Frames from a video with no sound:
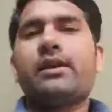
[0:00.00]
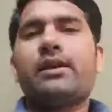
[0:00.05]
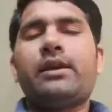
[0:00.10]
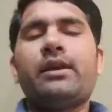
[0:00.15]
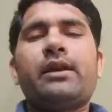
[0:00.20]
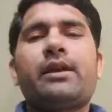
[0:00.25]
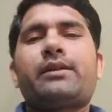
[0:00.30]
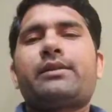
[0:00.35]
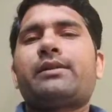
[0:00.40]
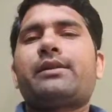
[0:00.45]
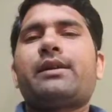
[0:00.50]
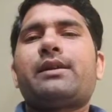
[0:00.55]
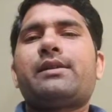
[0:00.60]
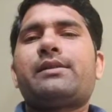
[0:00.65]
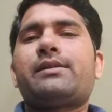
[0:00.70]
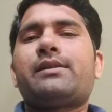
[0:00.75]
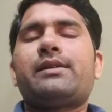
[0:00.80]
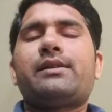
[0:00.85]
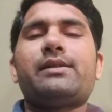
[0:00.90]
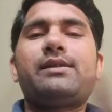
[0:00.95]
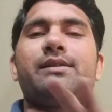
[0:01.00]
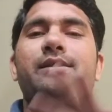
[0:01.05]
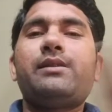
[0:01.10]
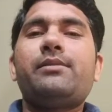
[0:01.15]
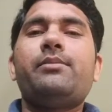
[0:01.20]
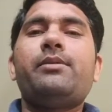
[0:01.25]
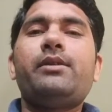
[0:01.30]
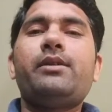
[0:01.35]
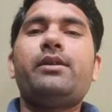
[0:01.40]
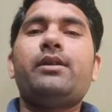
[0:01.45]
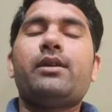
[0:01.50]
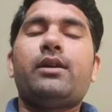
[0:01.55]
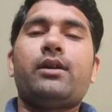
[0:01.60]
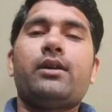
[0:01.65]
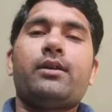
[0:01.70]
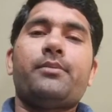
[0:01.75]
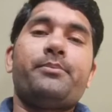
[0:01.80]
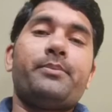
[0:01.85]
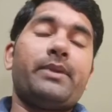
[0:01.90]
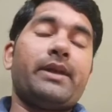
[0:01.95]
से इलेक्ट्रिकल से किसी भी
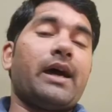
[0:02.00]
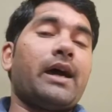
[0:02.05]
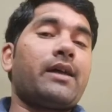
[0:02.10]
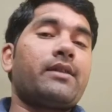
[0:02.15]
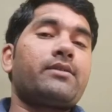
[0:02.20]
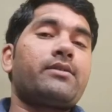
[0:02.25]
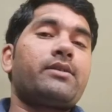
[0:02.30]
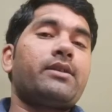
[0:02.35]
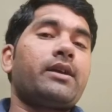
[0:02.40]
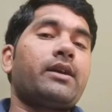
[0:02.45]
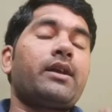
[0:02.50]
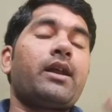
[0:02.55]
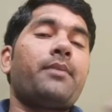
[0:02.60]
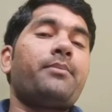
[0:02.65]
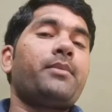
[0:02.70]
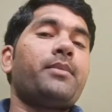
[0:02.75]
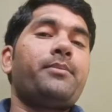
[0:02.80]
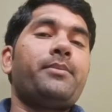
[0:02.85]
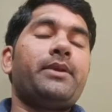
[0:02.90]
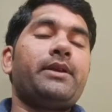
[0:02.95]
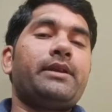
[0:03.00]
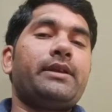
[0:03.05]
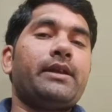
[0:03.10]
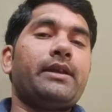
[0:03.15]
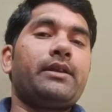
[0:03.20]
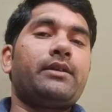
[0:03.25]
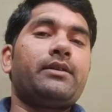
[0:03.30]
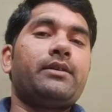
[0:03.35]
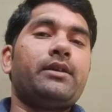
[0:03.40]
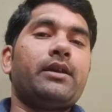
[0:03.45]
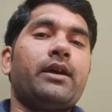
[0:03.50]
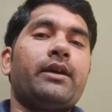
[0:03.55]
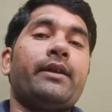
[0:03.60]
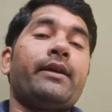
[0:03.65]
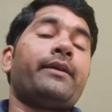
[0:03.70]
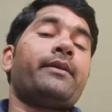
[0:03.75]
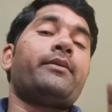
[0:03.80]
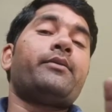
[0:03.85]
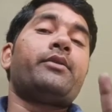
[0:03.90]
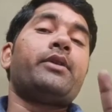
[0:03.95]
ब्रांच से अगर आपने बीटेक किया है
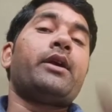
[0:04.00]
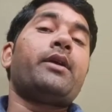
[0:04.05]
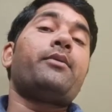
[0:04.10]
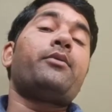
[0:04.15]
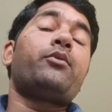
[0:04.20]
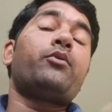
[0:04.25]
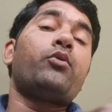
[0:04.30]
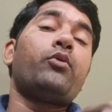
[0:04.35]
ना या